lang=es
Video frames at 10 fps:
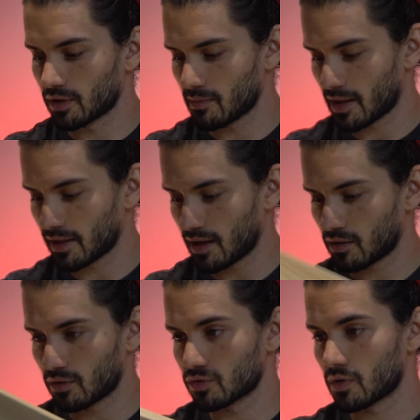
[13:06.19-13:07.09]
de madera
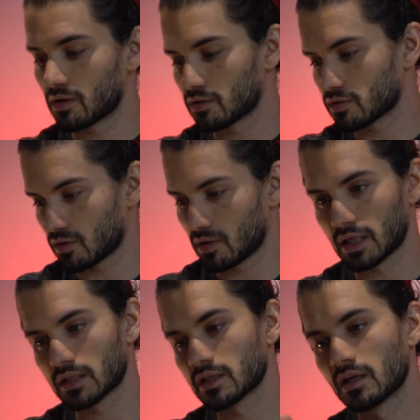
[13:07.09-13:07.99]
con los huecos, con
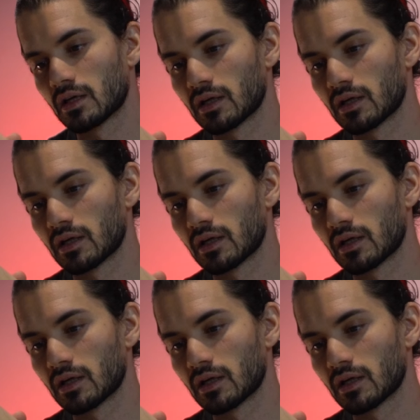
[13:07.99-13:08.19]
las,